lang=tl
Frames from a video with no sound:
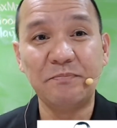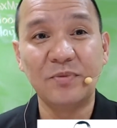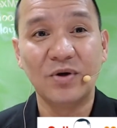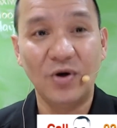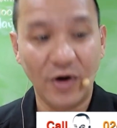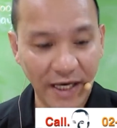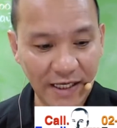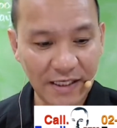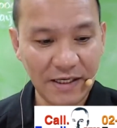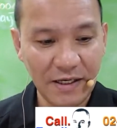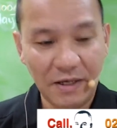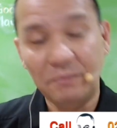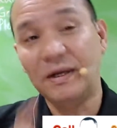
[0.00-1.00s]
Okay?
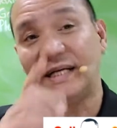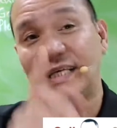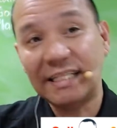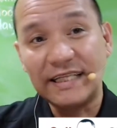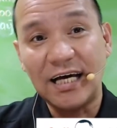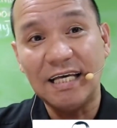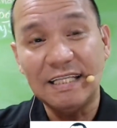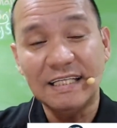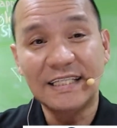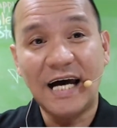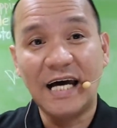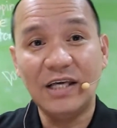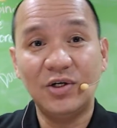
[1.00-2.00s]
Magkita-kita
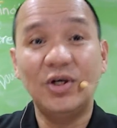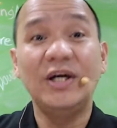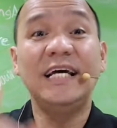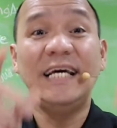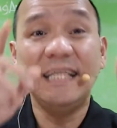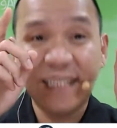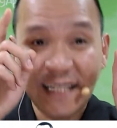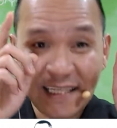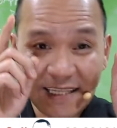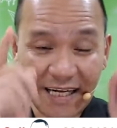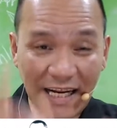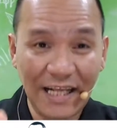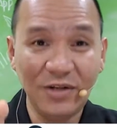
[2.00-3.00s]
tayo.
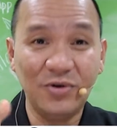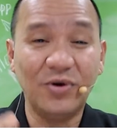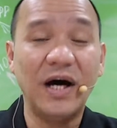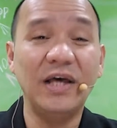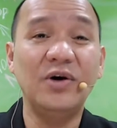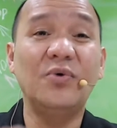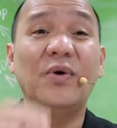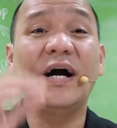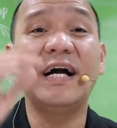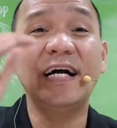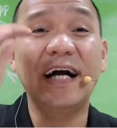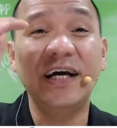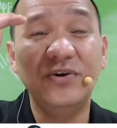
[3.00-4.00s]
Ite-train ko kayo,
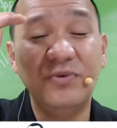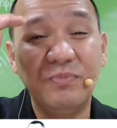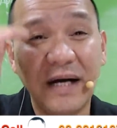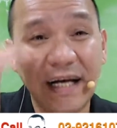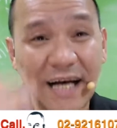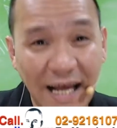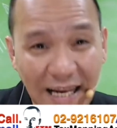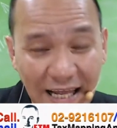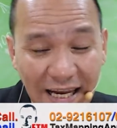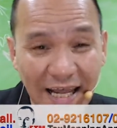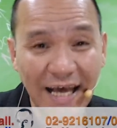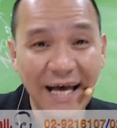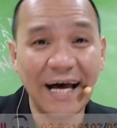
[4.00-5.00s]
wag kayong
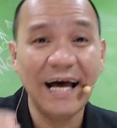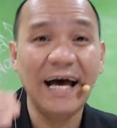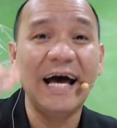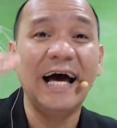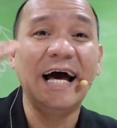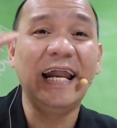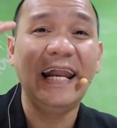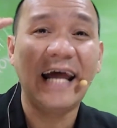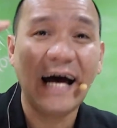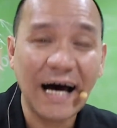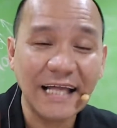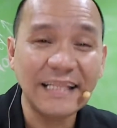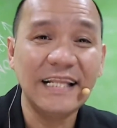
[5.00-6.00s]
mag-alala
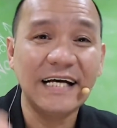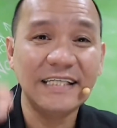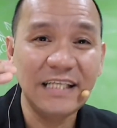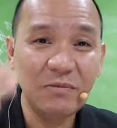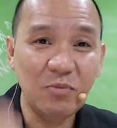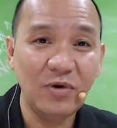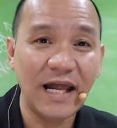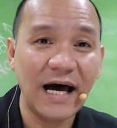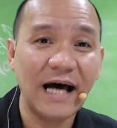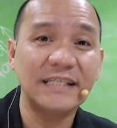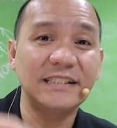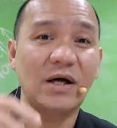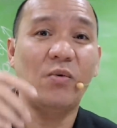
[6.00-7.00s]
lahat nagsimula
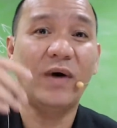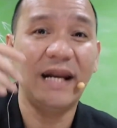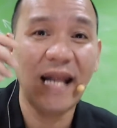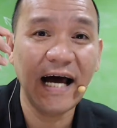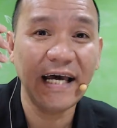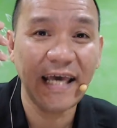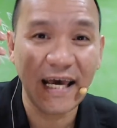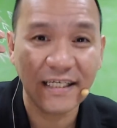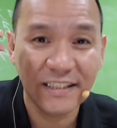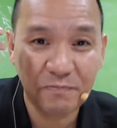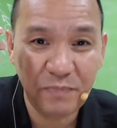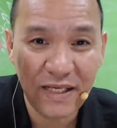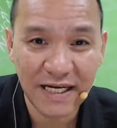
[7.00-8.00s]
sa walang
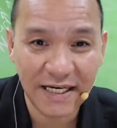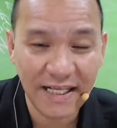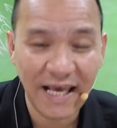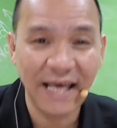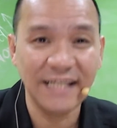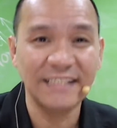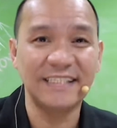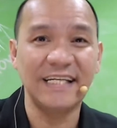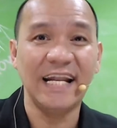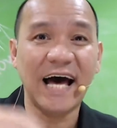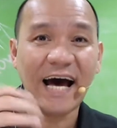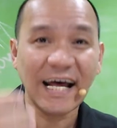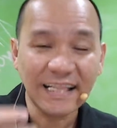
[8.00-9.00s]
experience,
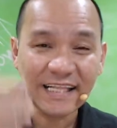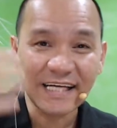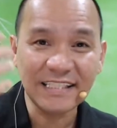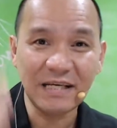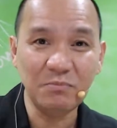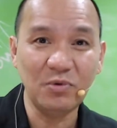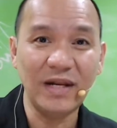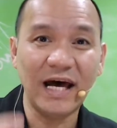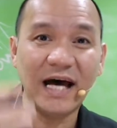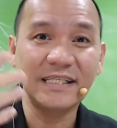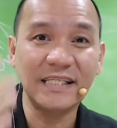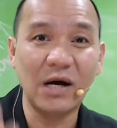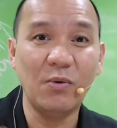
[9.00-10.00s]
lahat
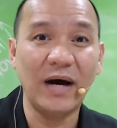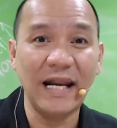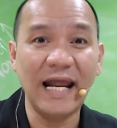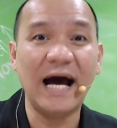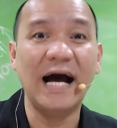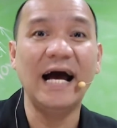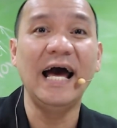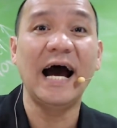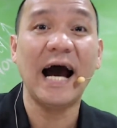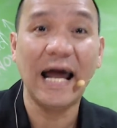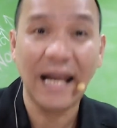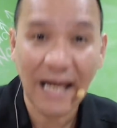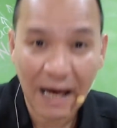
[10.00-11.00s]
nagsimula sa walang
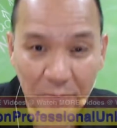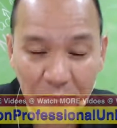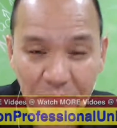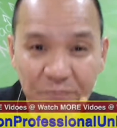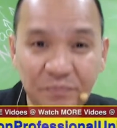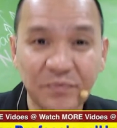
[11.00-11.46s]
alam.